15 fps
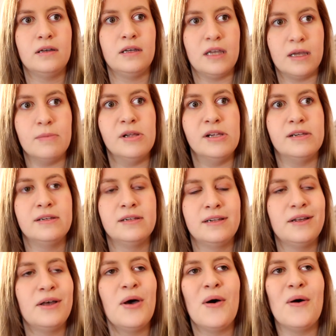Himmel.
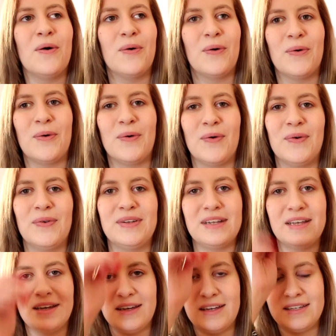
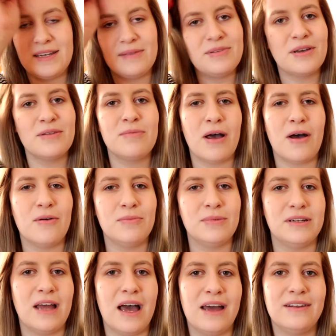Und äh, ich habe darüber auch
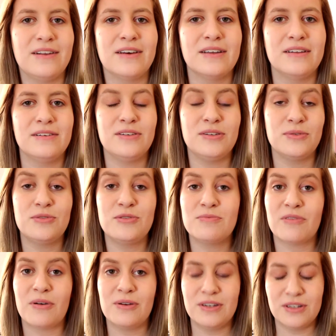mit einer anderen
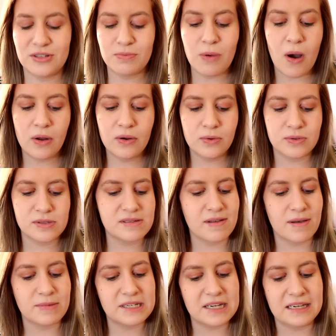YouTube-Freundin gesprochen und
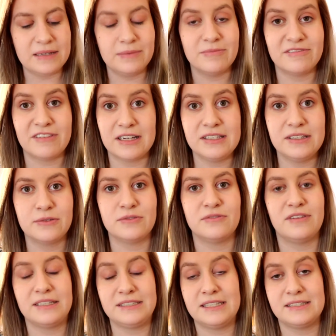zwar mit der lieben Vanni.
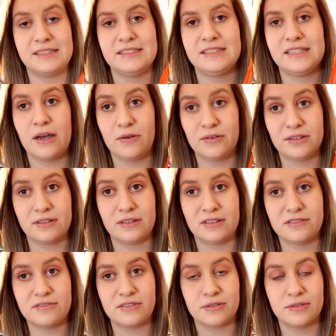Und Vanni hat sich die auch
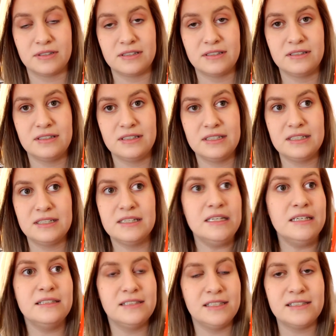gekauft und
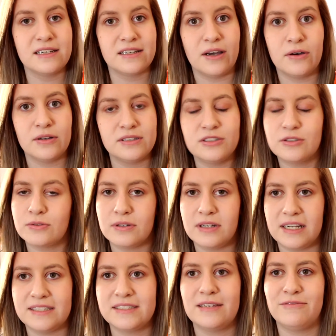sie sagt auch, die
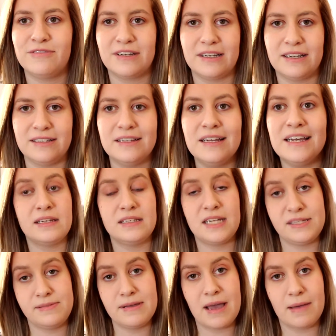Schokolade ist einfach geil.
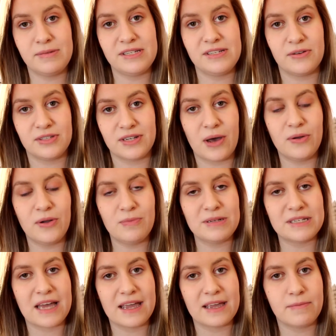Deswegen habe ich die euch auch noch
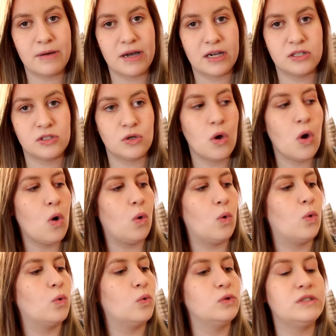mit reingepackt
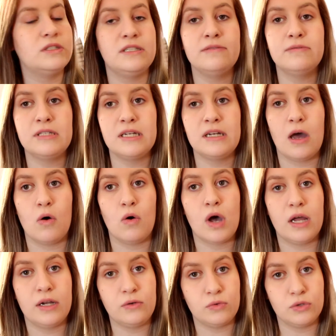und die wird dann
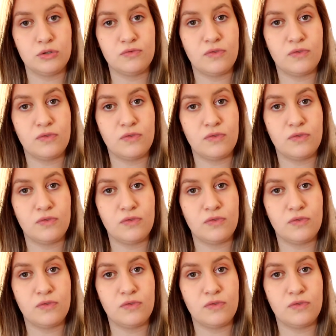auch an euch